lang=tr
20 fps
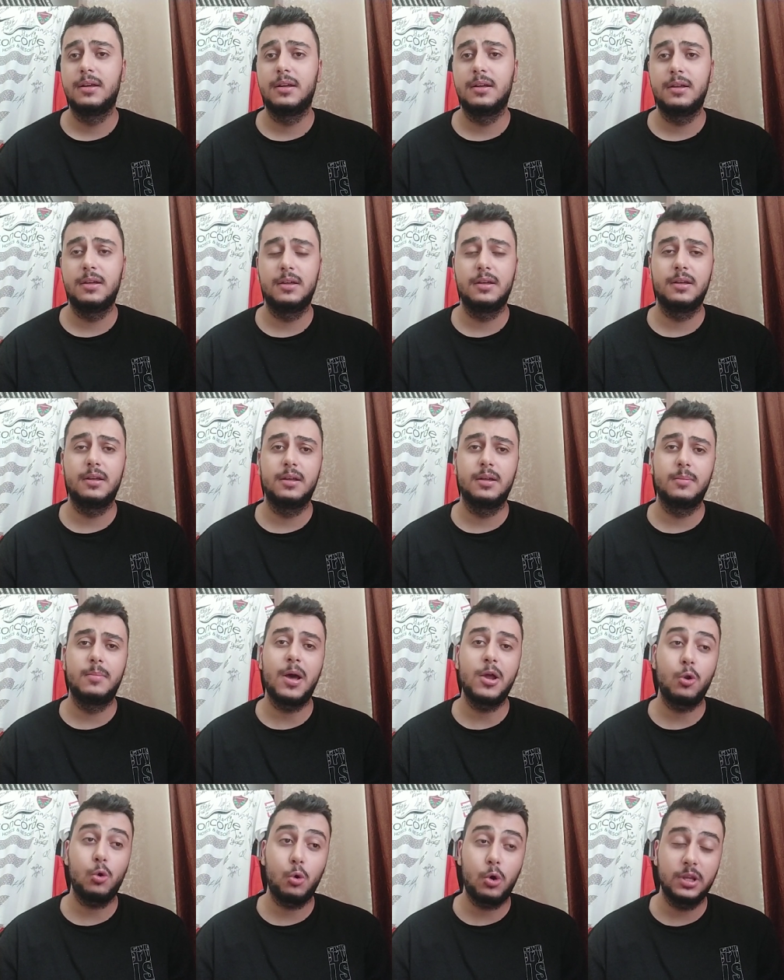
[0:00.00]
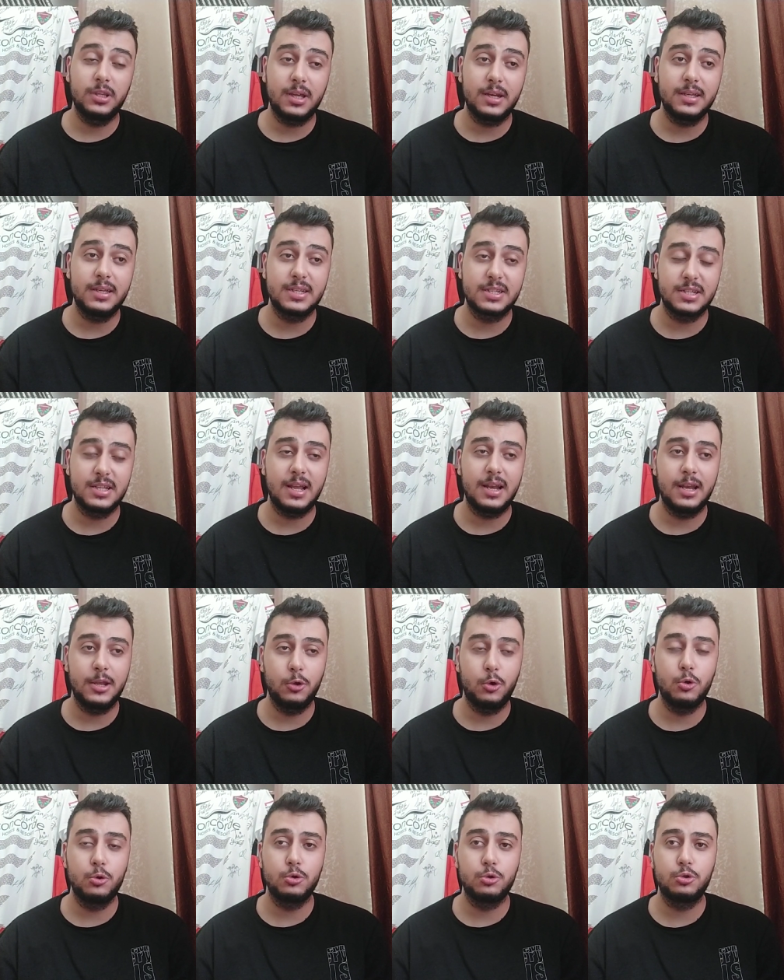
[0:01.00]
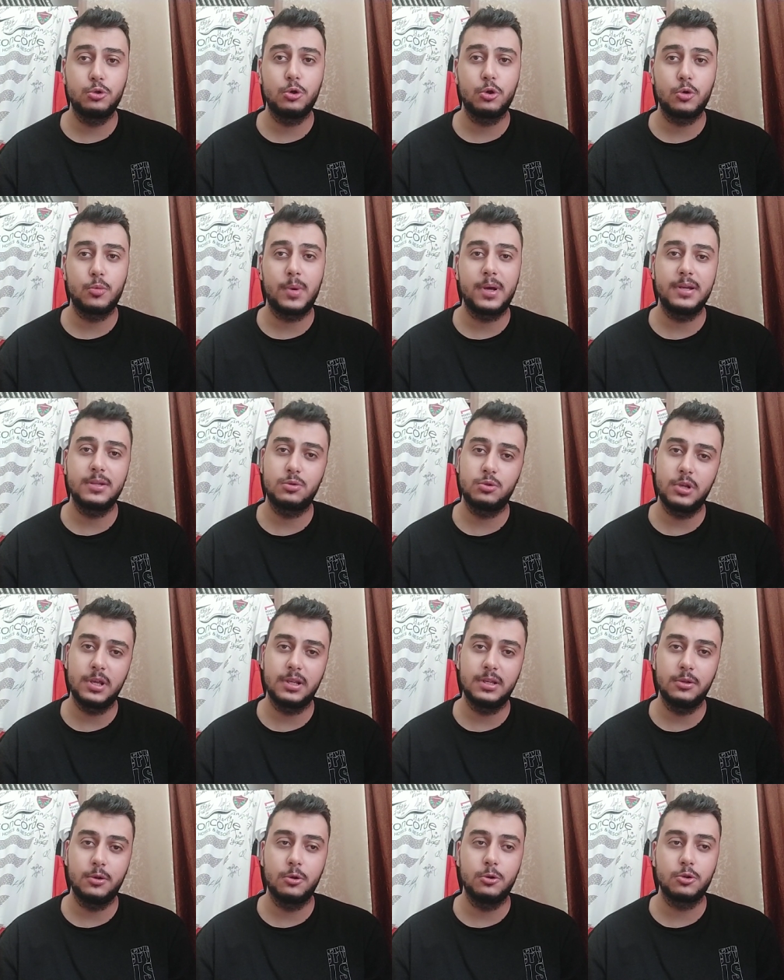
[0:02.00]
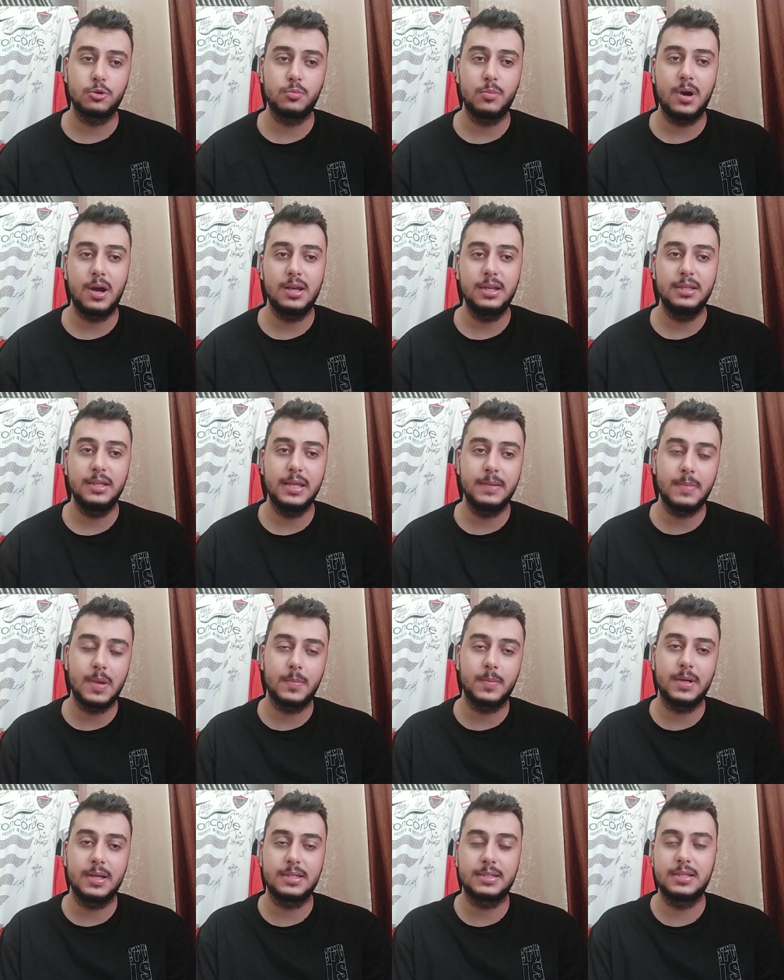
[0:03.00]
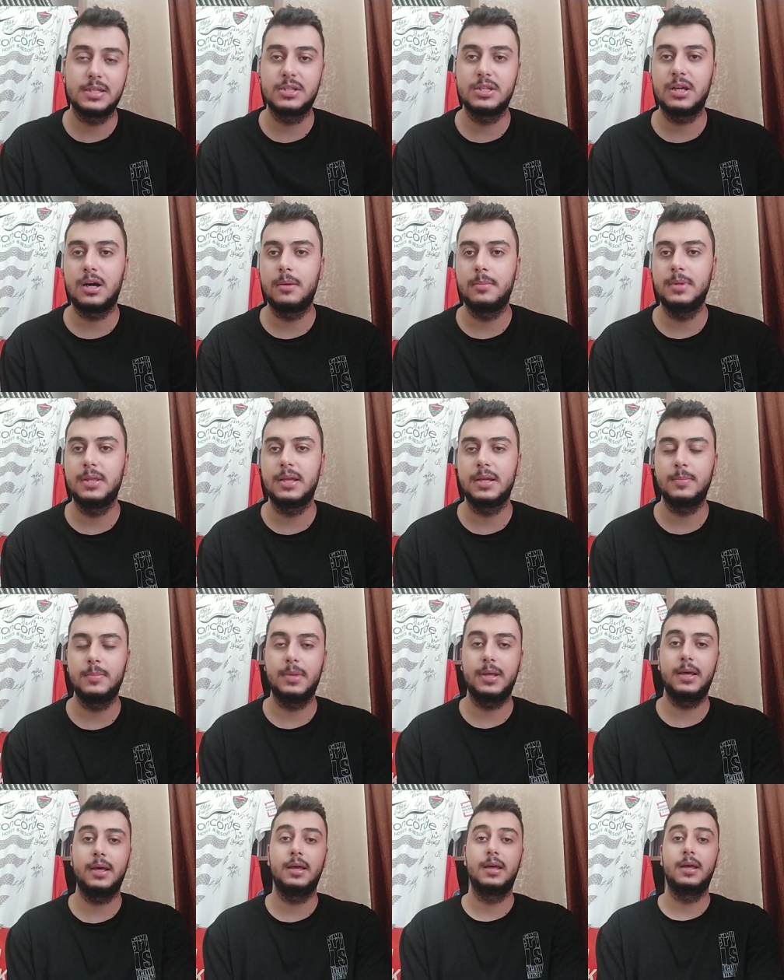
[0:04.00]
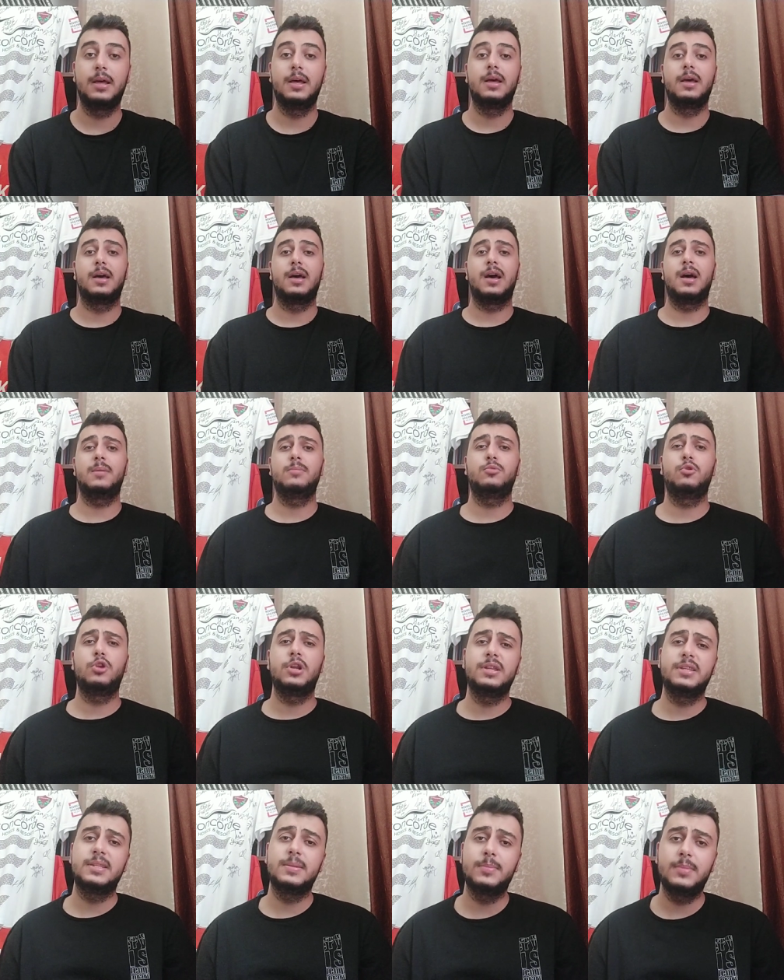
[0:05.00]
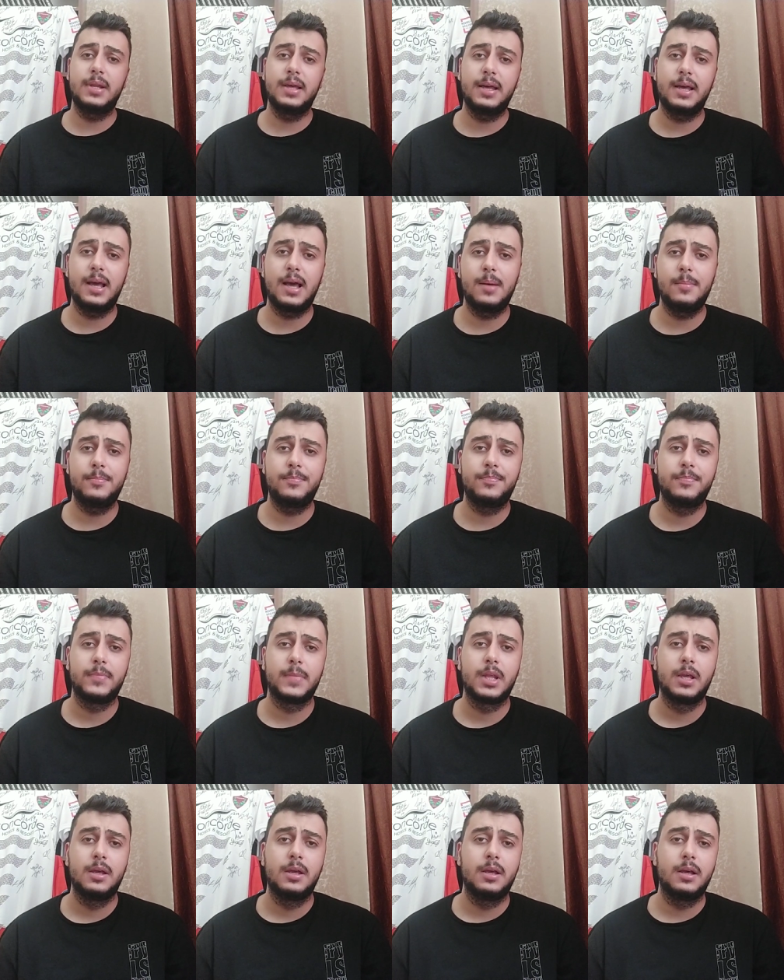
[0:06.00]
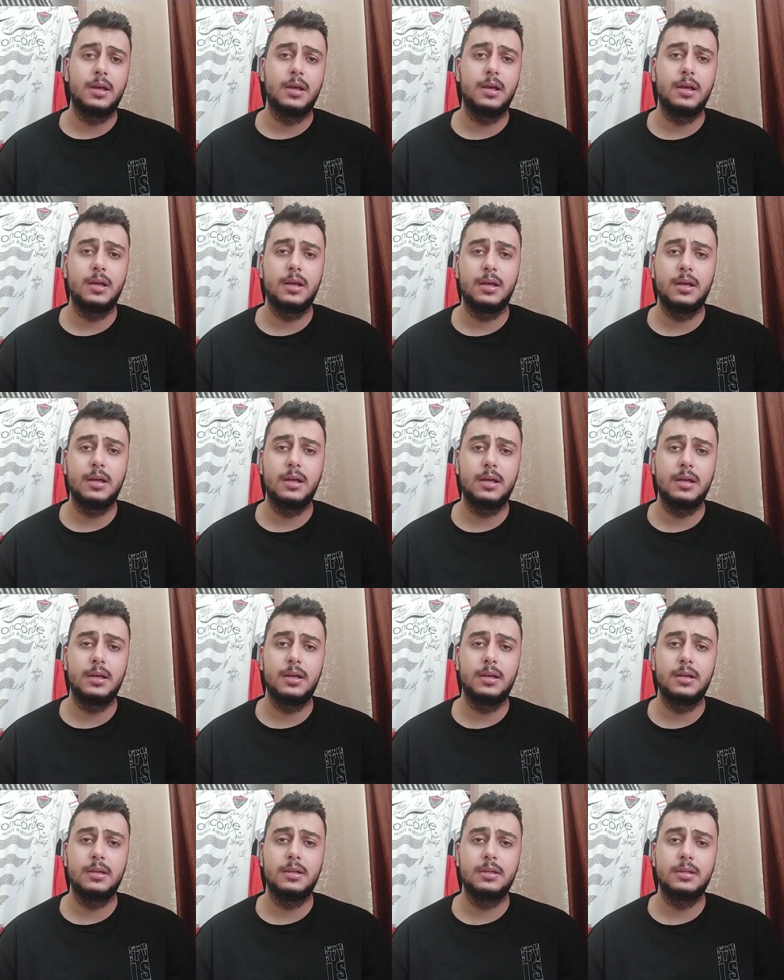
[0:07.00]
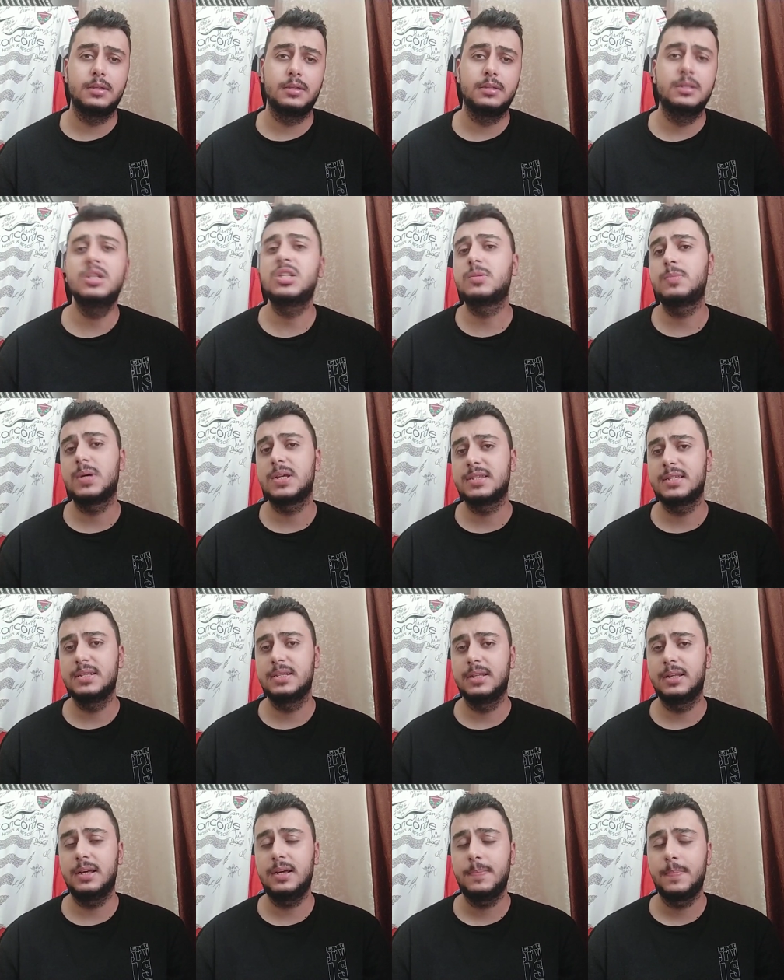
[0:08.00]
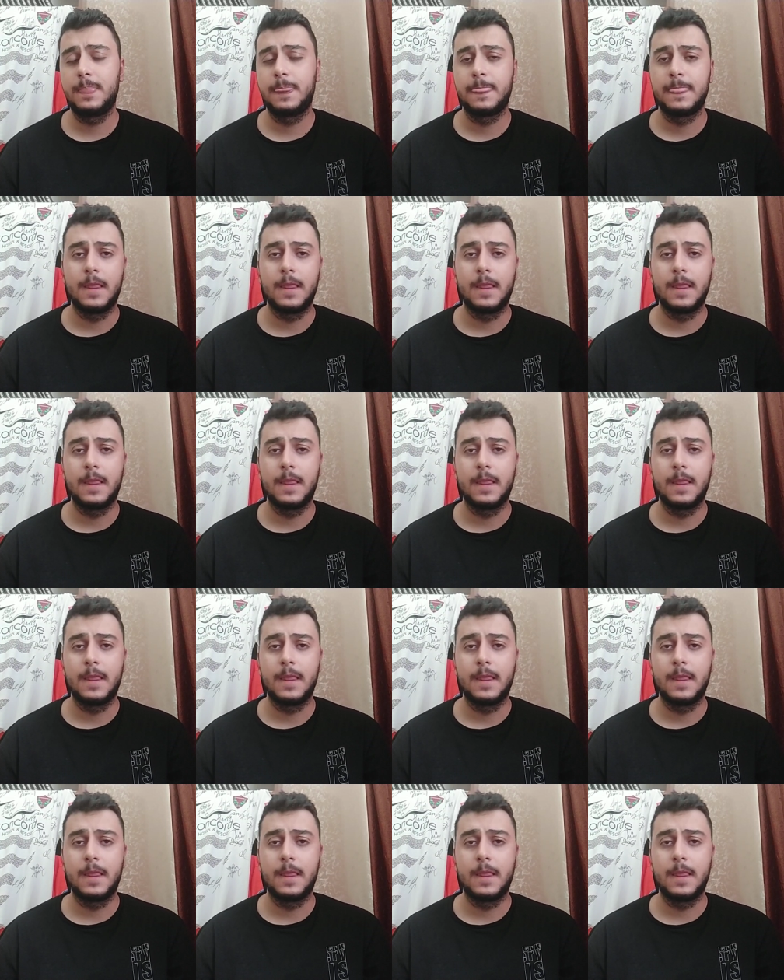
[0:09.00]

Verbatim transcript: Ee, ben o kadar kişilerle görüşüyorum. Hani sürekli görüşme halindeyim. Hem gazeteci abilerimle hem yönetimle hem ee, dış basınla.